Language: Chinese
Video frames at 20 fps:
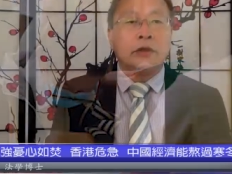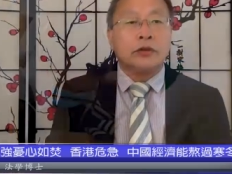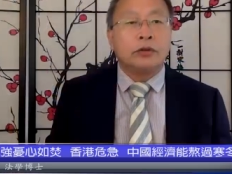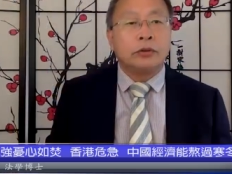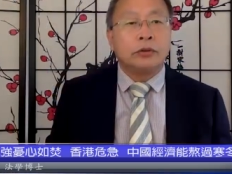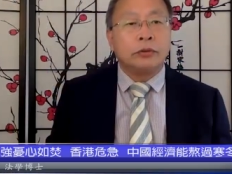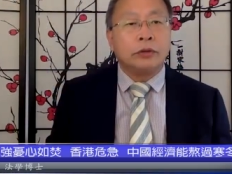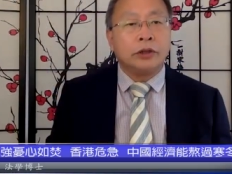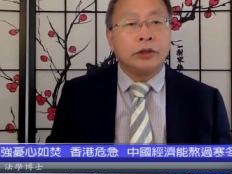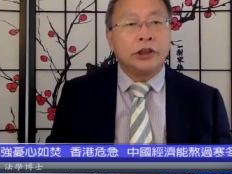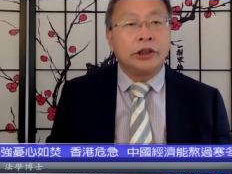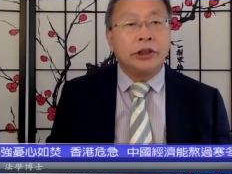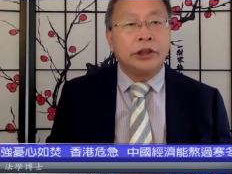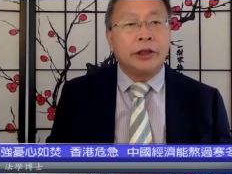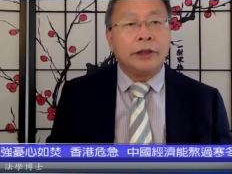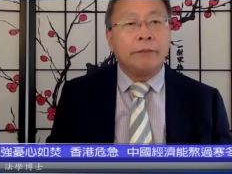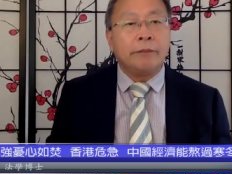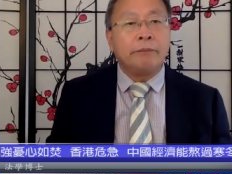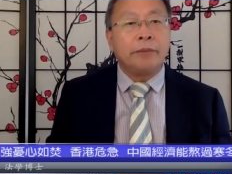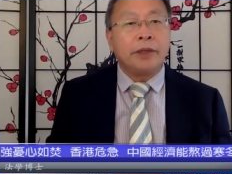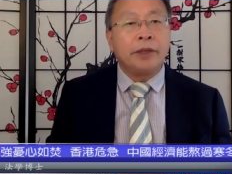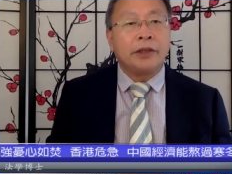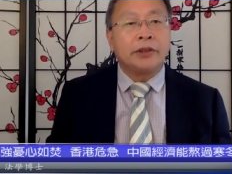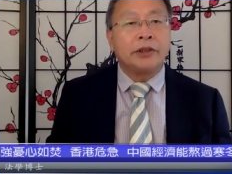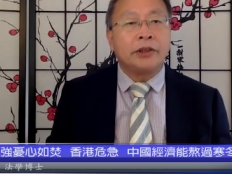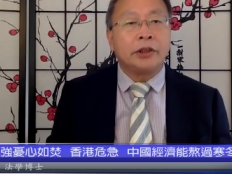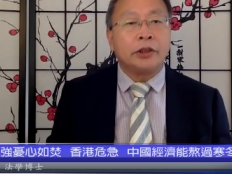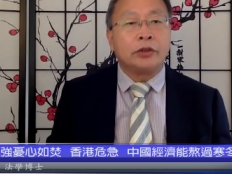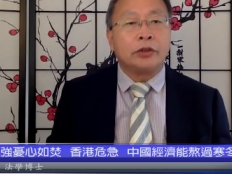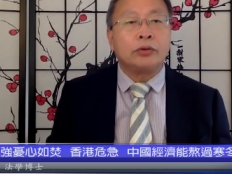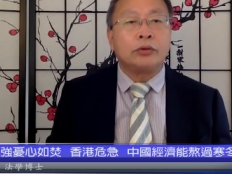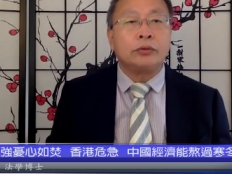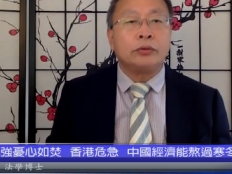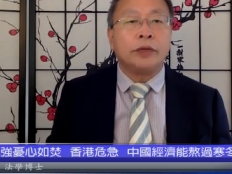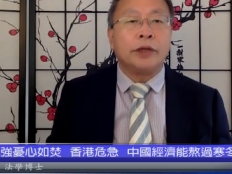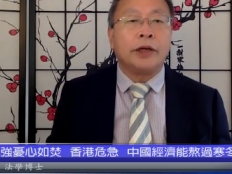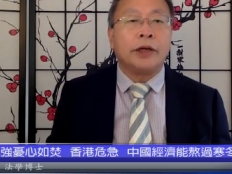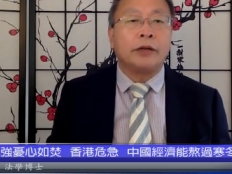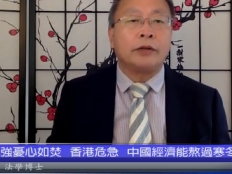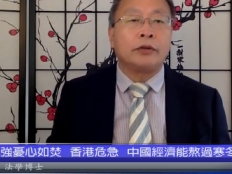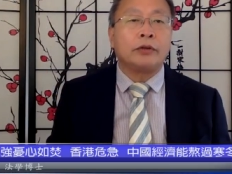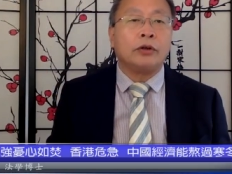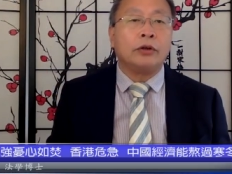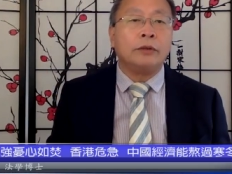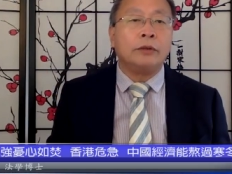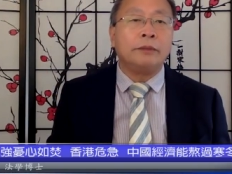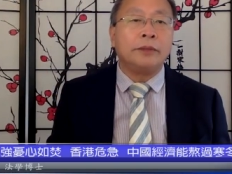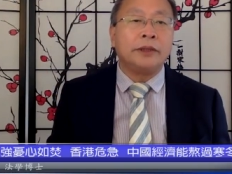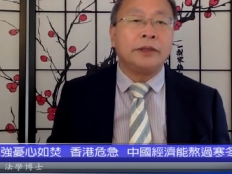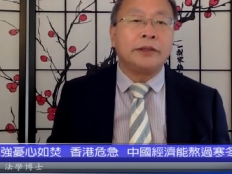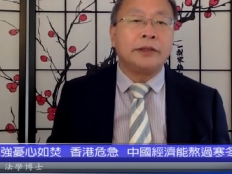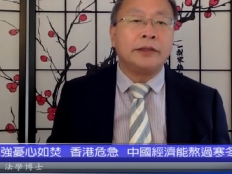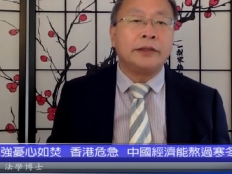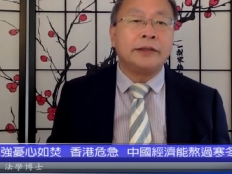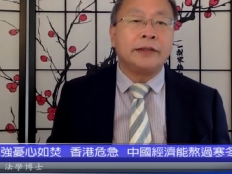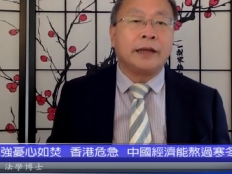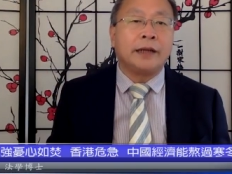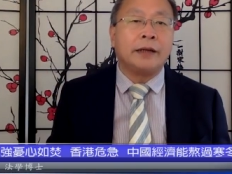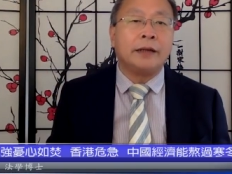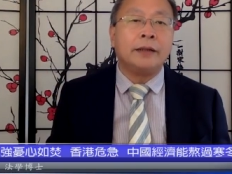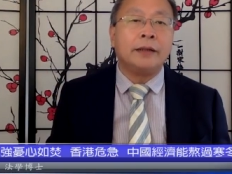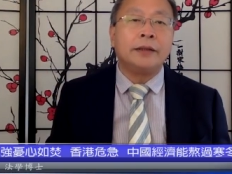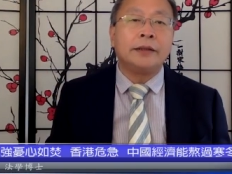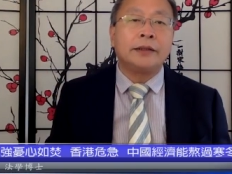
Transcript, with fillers: 中国今年毕业生的数量同比增长